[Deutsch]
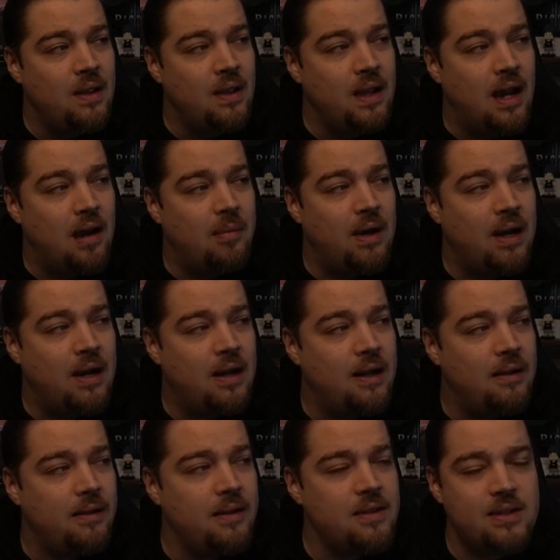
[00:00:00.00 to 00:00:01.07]

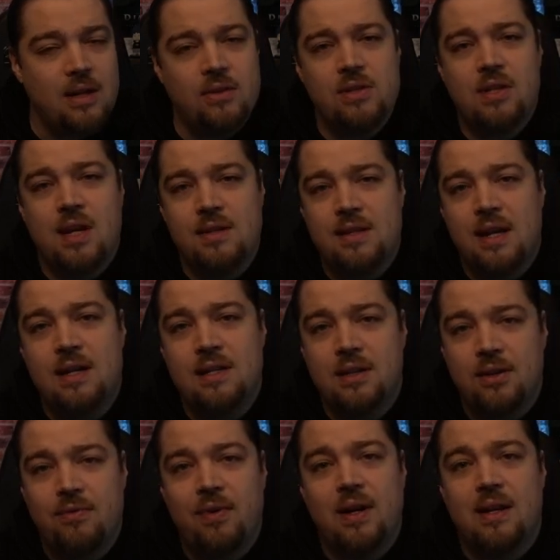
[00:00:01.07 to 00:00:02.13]
aber ich sage euch ganz ehrlich,
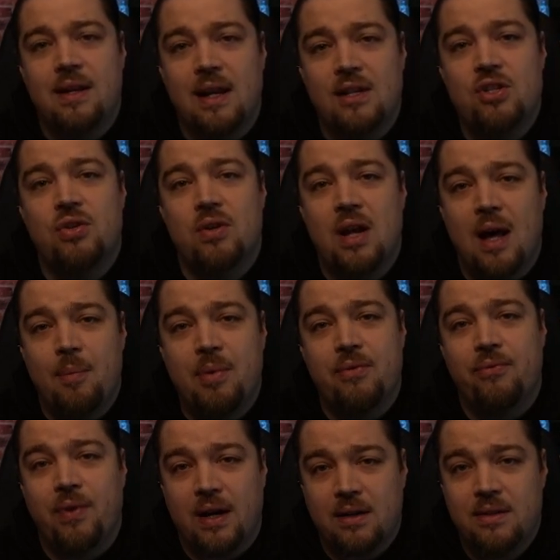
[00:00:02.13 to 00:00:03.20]
ich war ganz schön
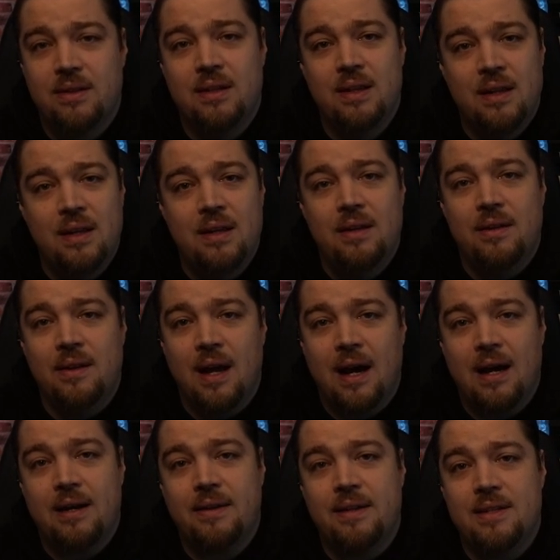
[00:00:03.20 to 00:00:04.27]
abgefuckt.
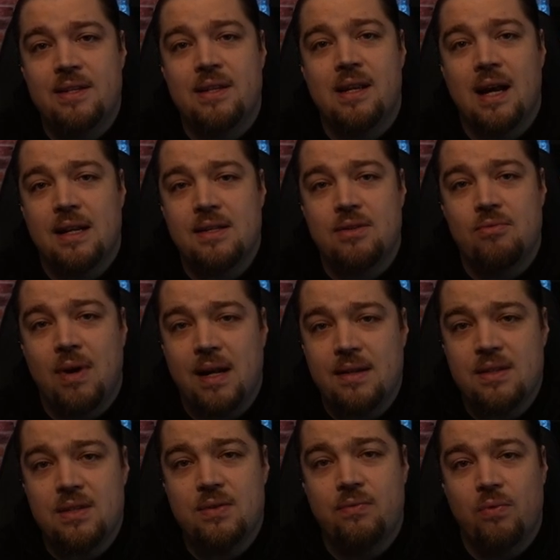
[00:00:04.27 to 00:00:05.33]
Nach diesen ganzen
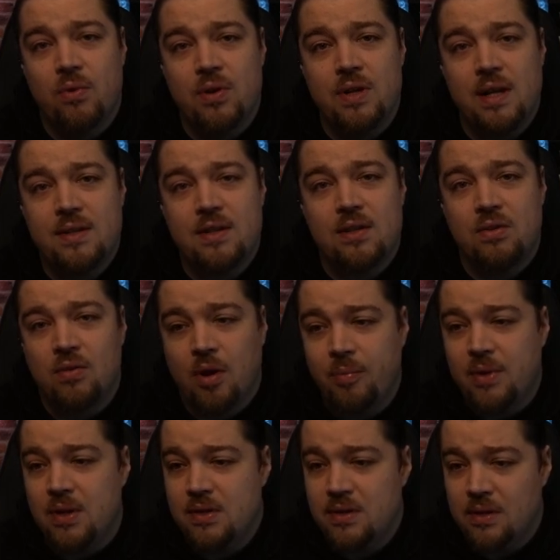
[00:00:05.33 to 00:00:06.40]
Runs, wo nichts
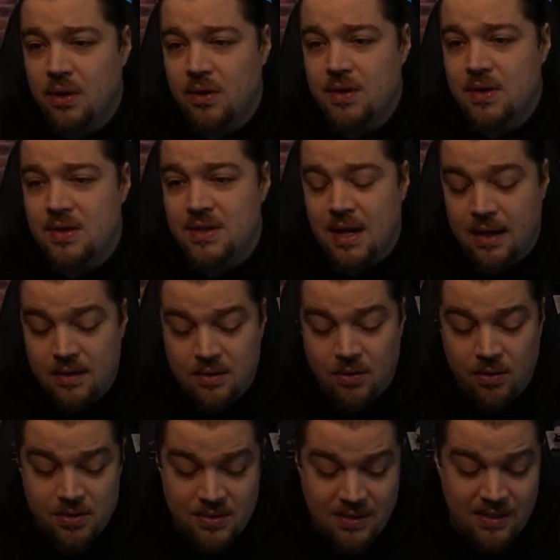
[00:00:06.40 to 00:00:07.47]
gedroppt ist, Leute, sage ich
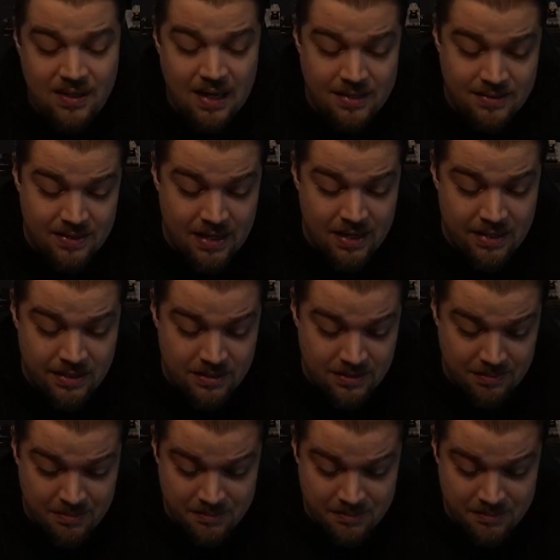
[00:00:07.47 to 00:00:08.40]
euch ganz ehrlich.